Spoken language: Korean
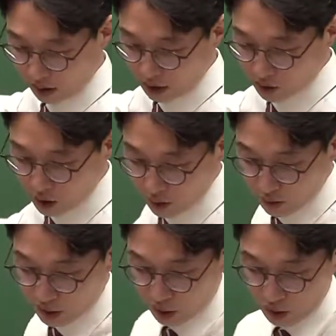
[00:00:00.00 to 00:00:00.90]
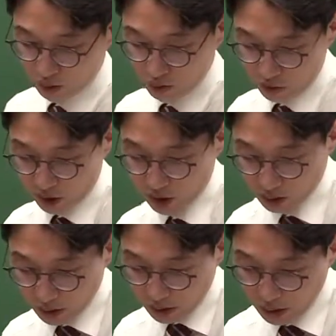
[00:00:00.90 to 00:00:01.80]
X1년도 진행률 몇프로예
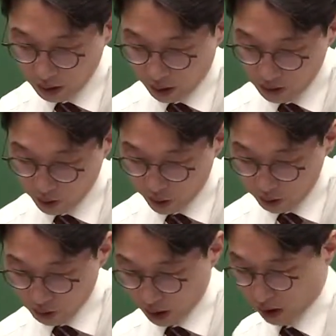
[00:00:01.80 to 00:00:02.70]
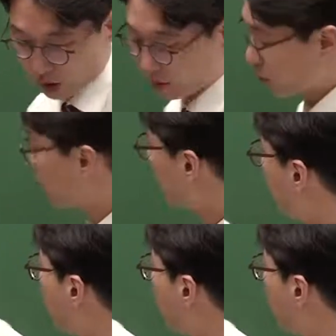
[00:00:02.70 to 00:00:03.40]
아, 적혀 있구나. 20%,